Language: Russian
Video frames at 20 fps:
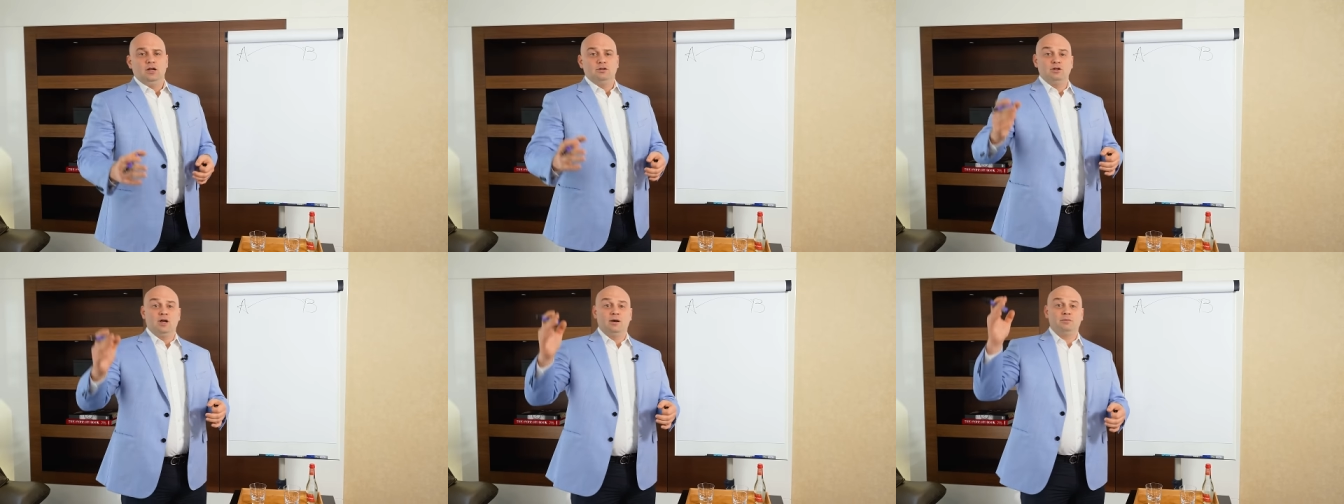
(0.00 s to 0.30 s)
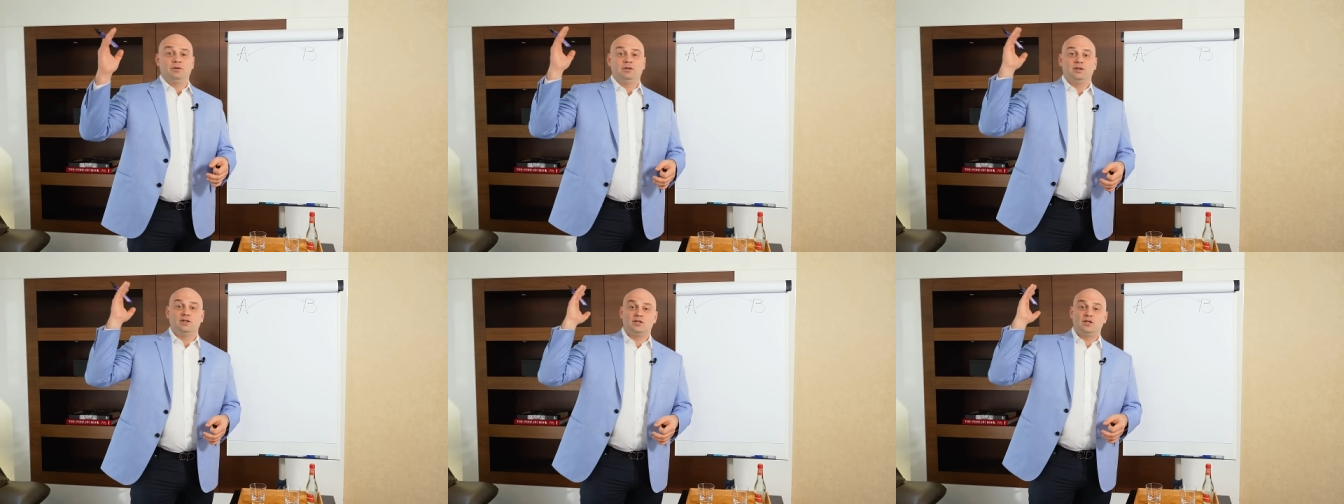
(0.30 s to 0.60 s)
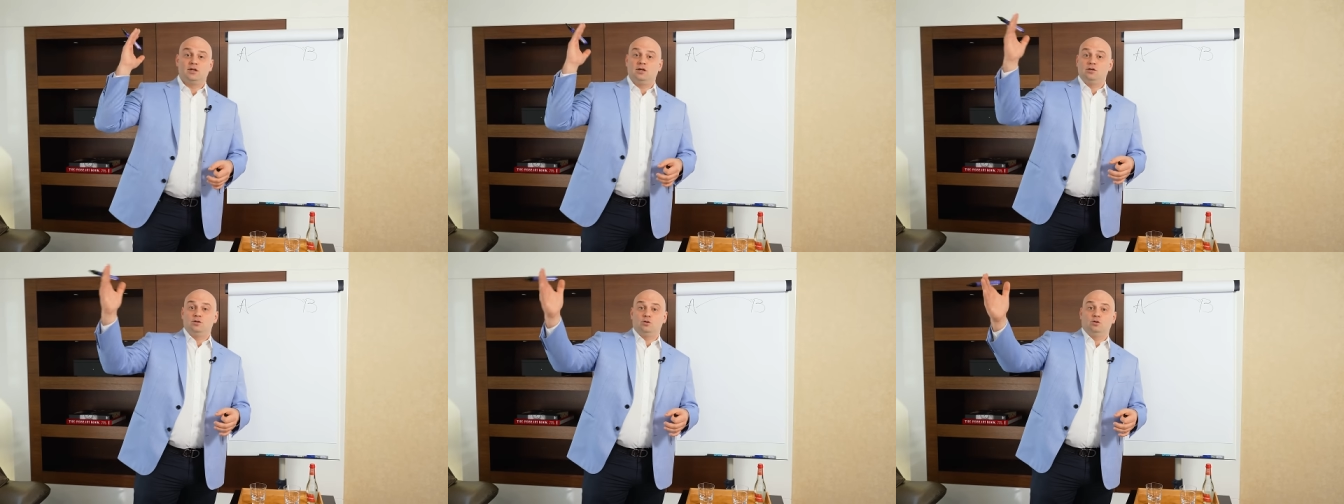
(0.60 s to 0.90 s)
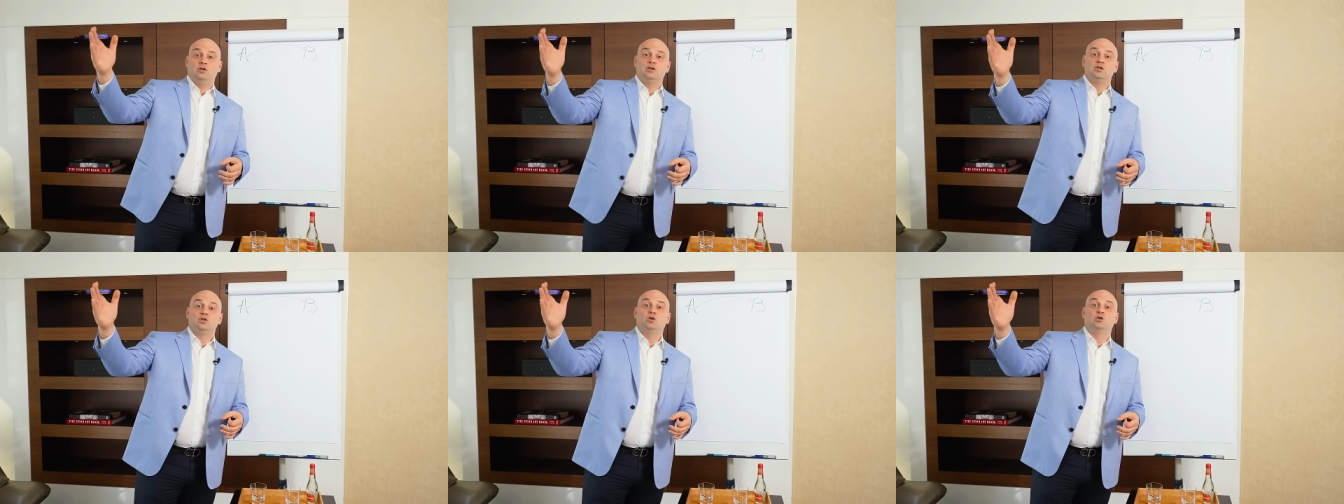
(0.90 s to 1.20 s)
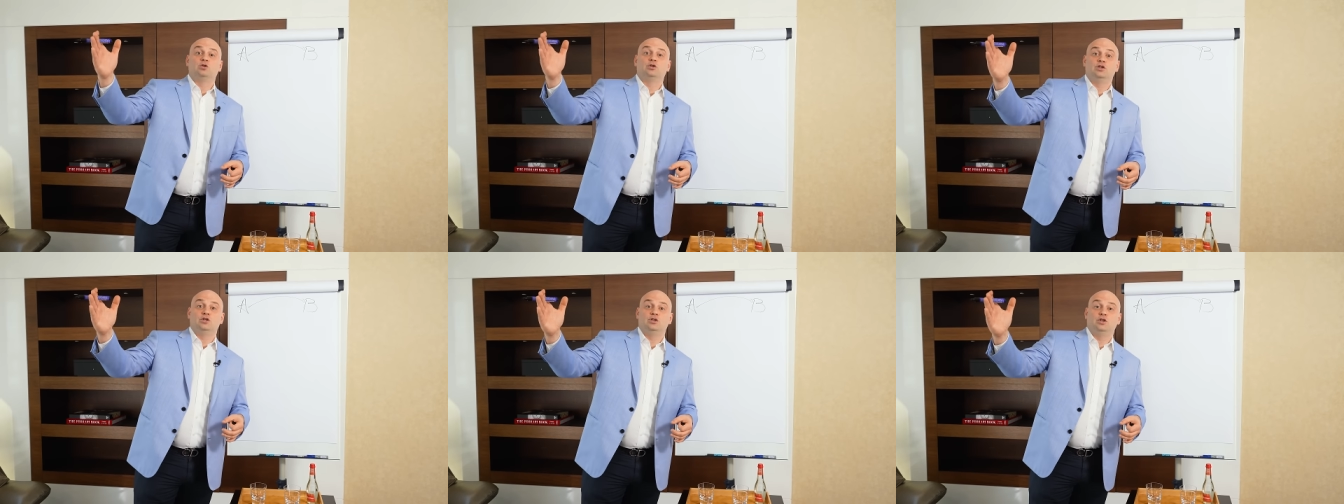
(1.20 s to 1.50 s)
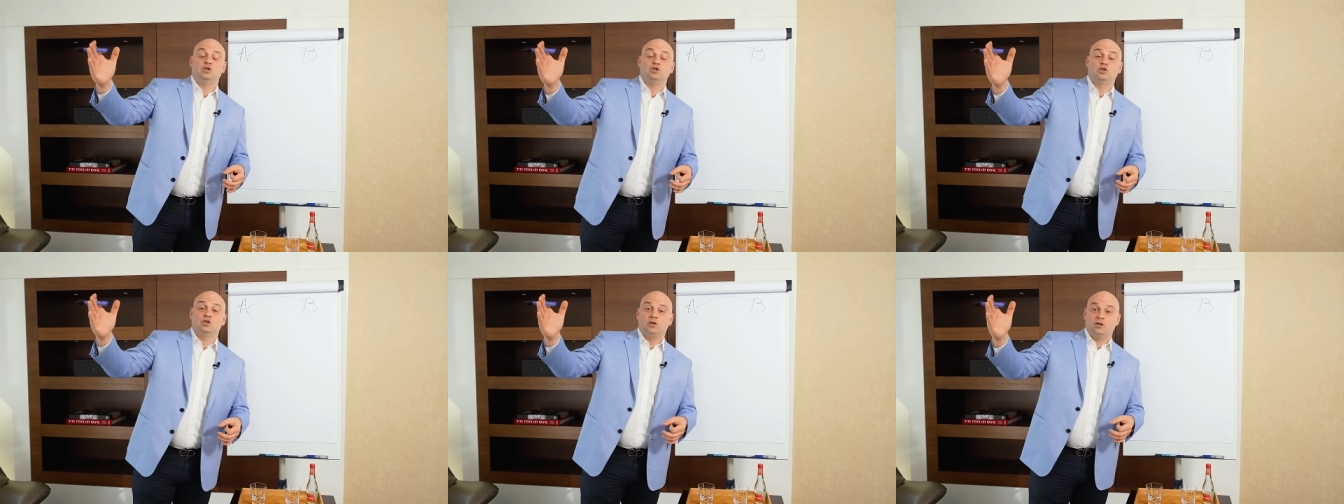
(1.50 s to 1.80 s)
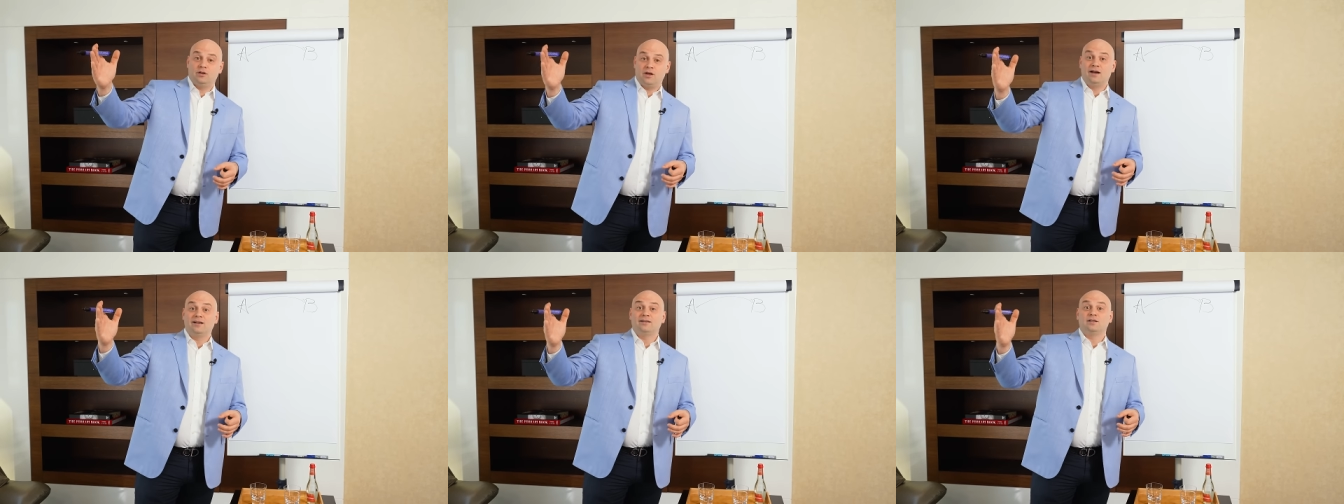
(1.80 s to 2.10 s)
нам надо сразу на 100 тысяч
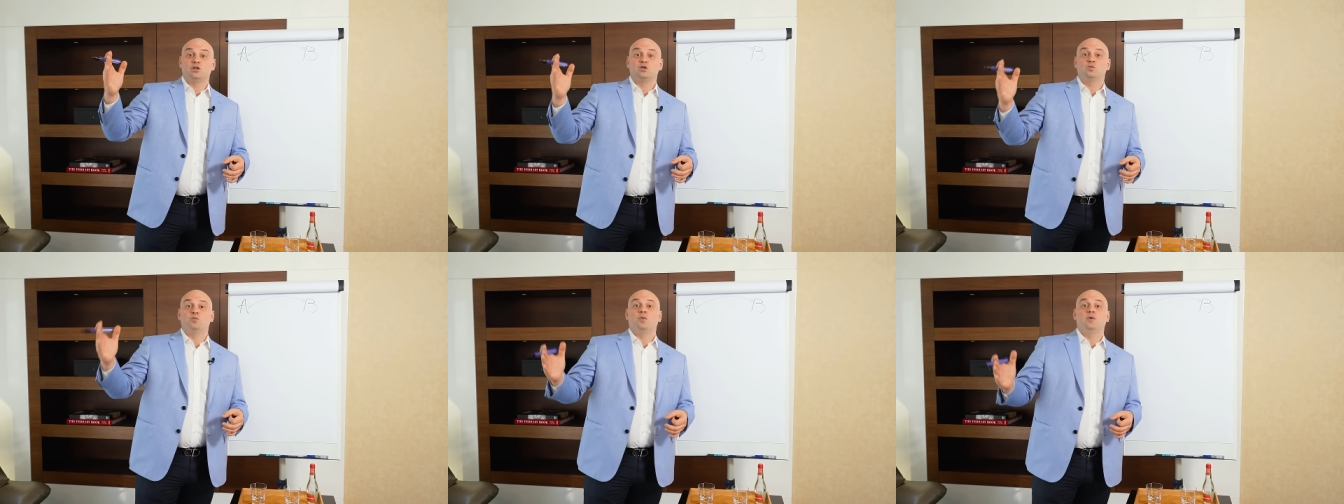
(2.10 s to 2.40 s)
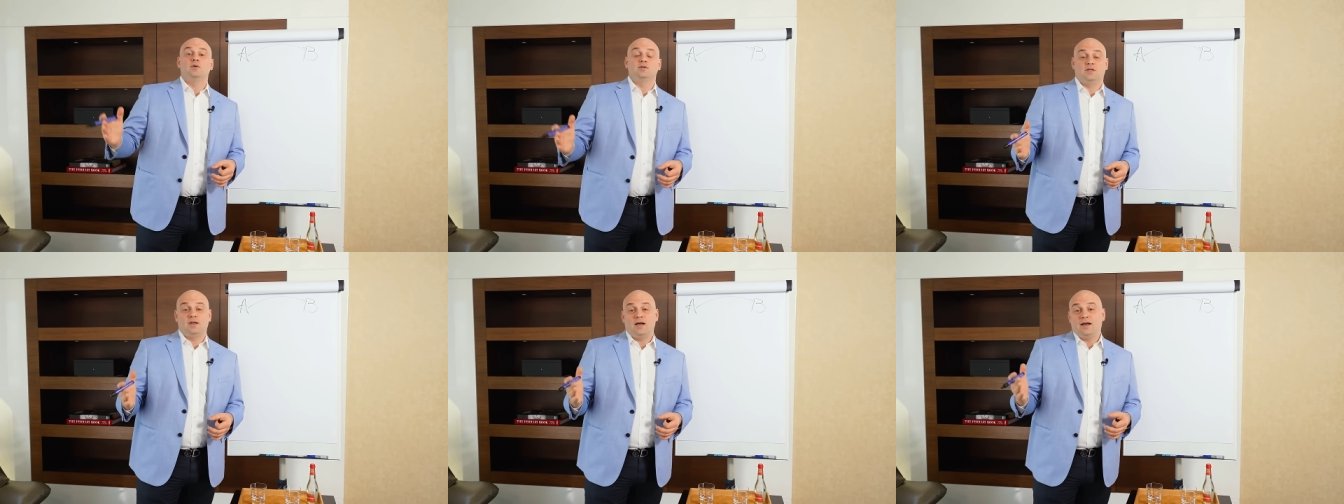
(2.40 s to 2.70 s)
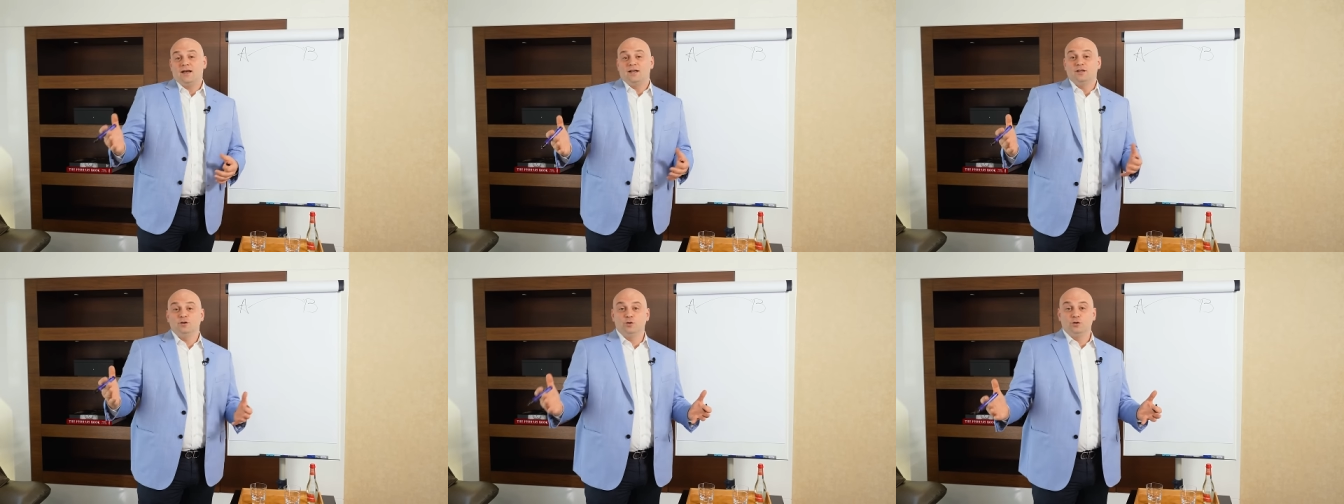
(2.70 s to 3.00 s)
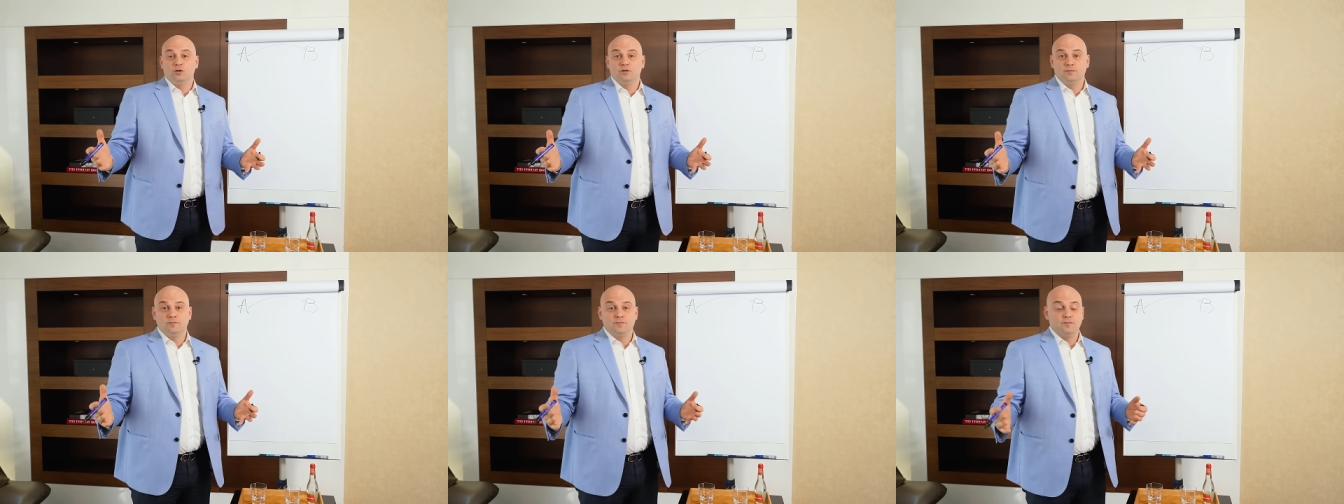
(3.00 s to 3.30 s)
как-то скакануть.